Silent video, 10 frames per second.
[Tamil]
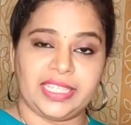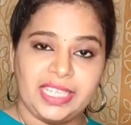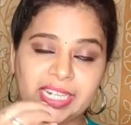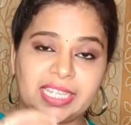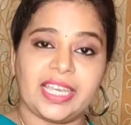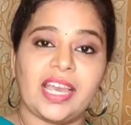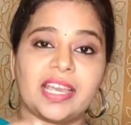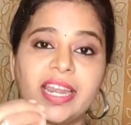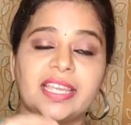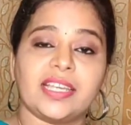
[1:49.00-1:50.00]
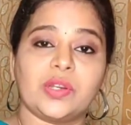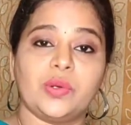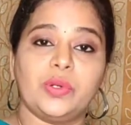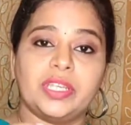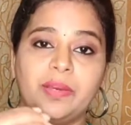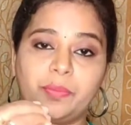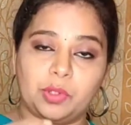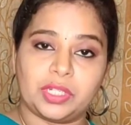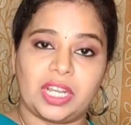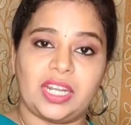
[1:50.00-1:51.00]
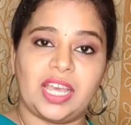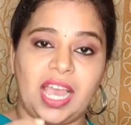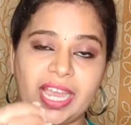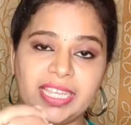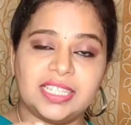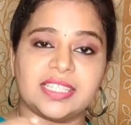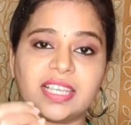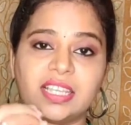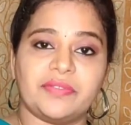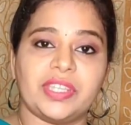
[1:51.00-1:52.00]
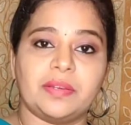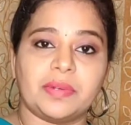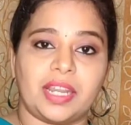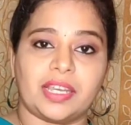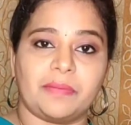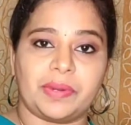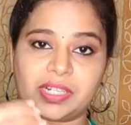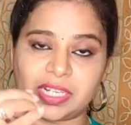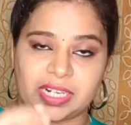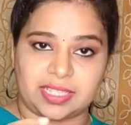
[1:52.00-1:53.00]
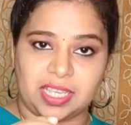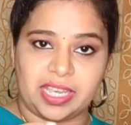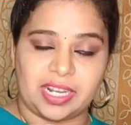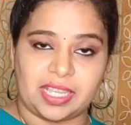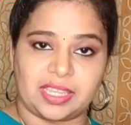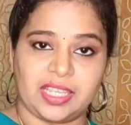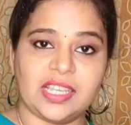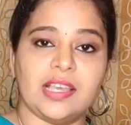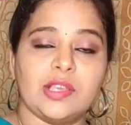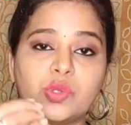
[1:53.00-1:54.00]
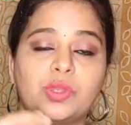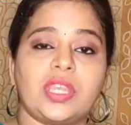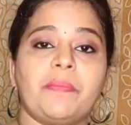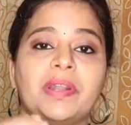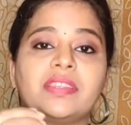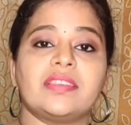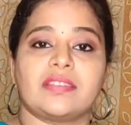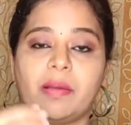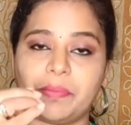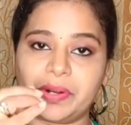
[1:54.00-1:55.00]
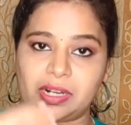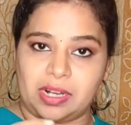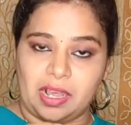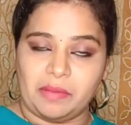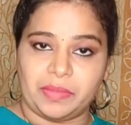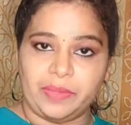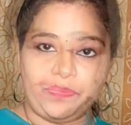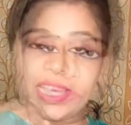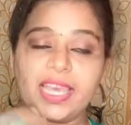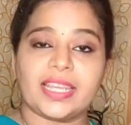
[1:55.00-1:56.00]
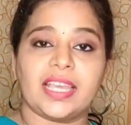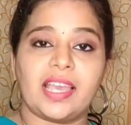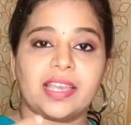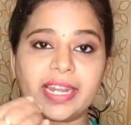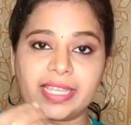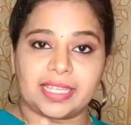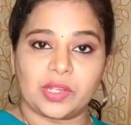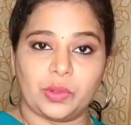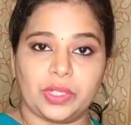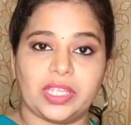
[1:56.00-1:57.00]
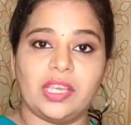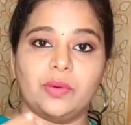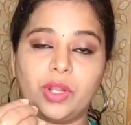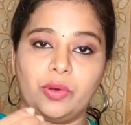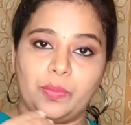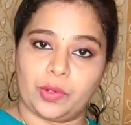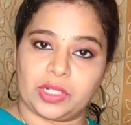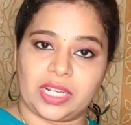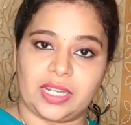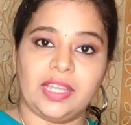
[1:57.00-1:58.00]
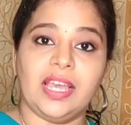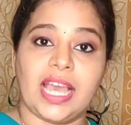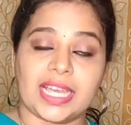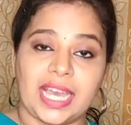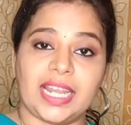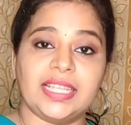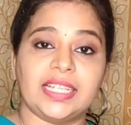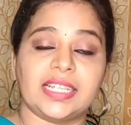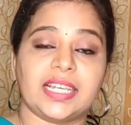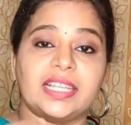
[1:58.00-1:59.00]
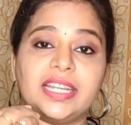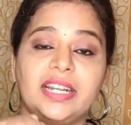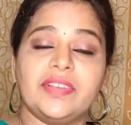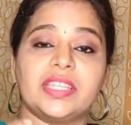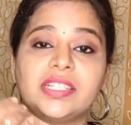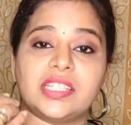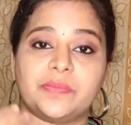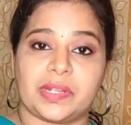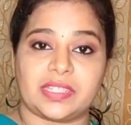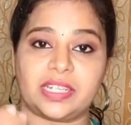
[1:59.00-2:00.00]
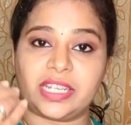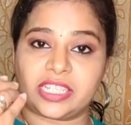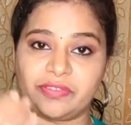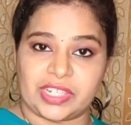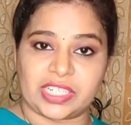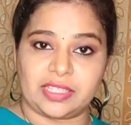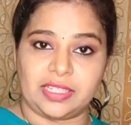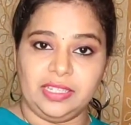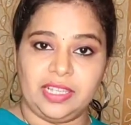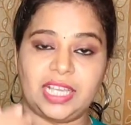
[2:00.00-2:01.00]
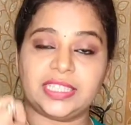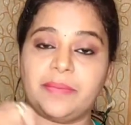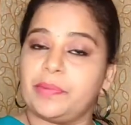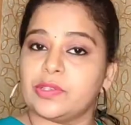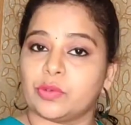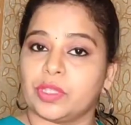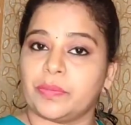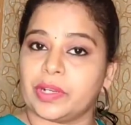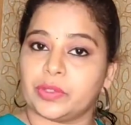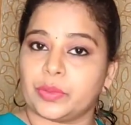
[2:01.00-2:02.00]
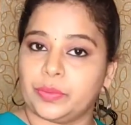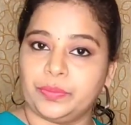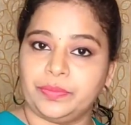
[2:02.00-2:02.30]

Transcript: இயற்கையா கிடைக்கக்கூடிய பொருட்கள்ல ஐந்து சதவீதம் கலக்கப்படுற ரசாயனத்தை சுத்தப்படுத்தி சாப்பிடுற நாம செயற்கையா கிடைக்கக்கூடிய உணவுப் பொருட்கள்ல கலந்திருக்கிற எழுபத்தஞ்சு பர்சன்டேஜ் விஷத்தை எப்படி சுத்தப்படுத்துவோம்